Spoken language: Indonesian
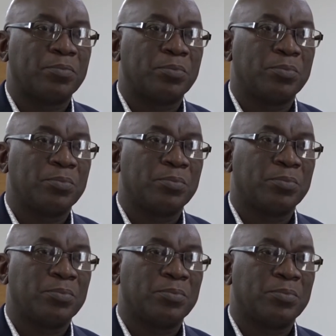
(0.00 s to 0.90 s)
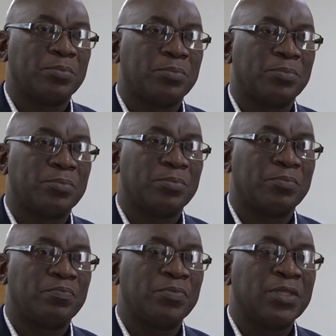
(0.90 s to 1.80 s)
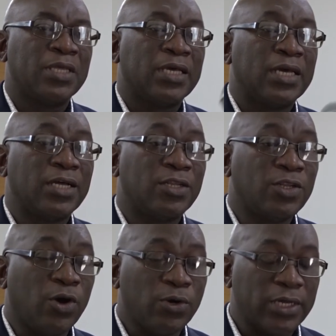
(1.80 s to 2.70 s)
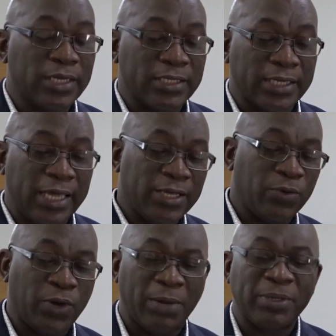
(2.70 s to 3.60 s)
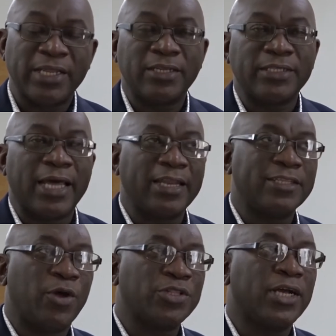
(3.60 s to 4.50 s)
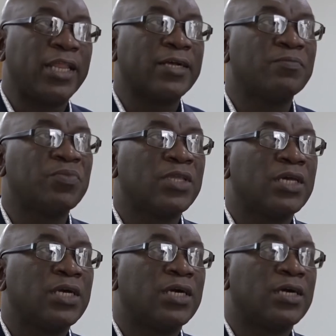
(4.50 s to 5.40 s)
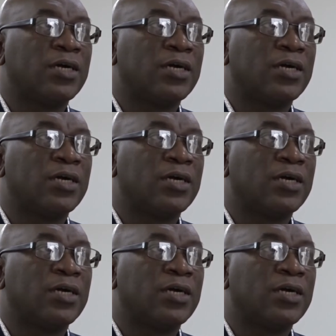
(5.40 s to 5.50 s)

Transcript: sing duweni lapangan lalu lintas ono ing kurikulum lan bisa disinau